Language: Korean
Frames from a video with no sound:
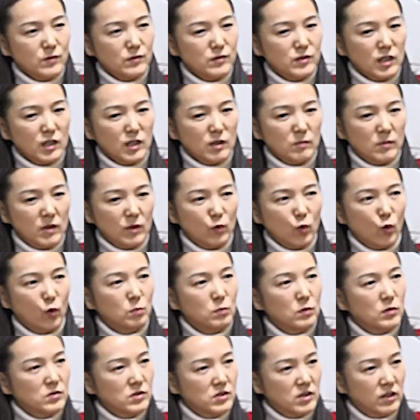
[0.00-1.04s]
선생님의
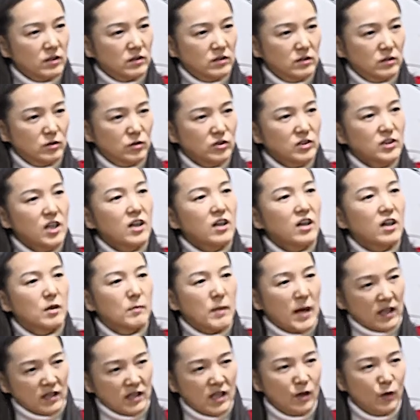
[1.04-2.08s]
동편책그 춘향가를
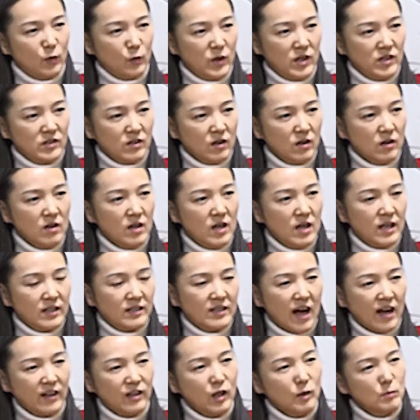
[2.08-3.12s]
바탕으로 해서
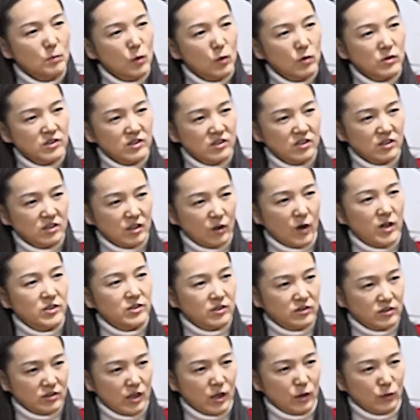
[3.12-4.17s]
단행봉을 쓰셨다고
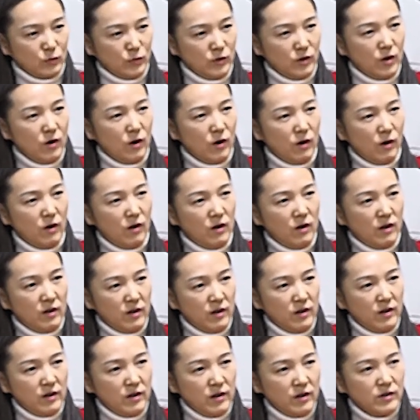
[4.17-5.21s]
하셨더라고요. 그래요.
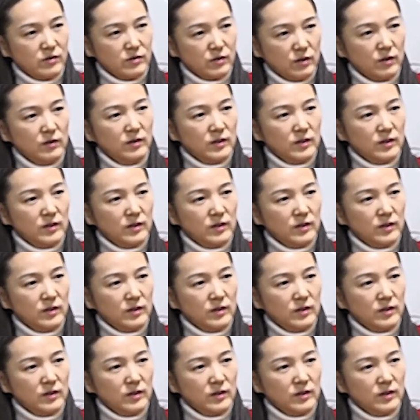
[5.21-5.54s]
그래서